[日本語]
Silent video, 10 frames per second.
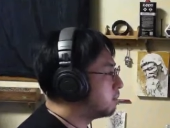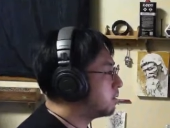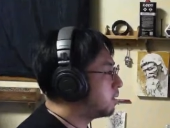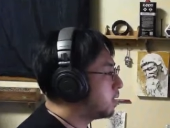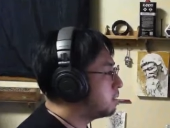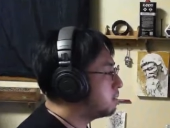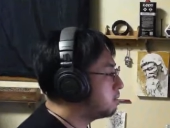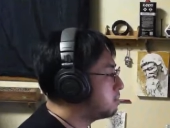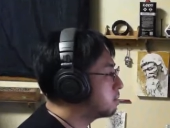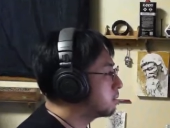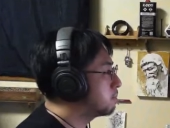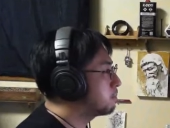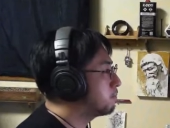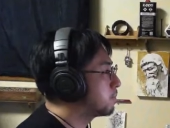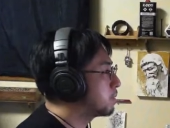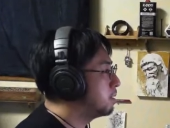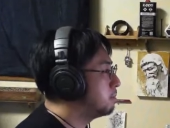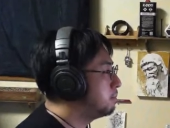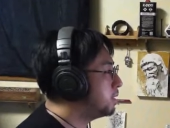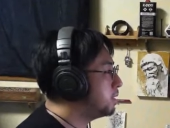マジでほんと激アツだと思うよ。